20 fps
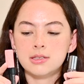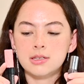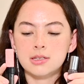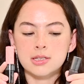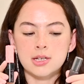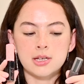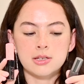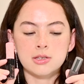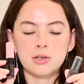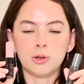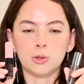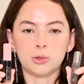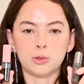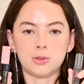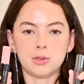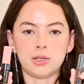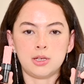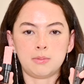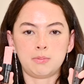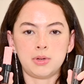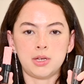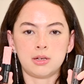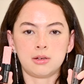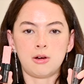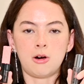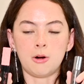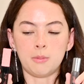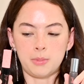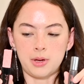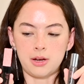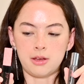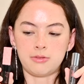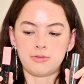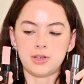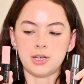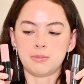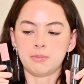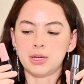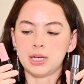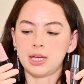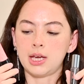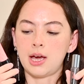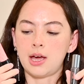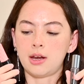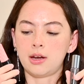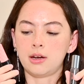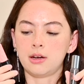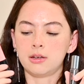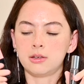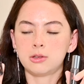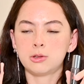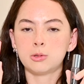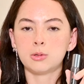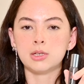จะใช้ 2ตัวนี้เป็นของ Benefit เหมือนกัน ตัว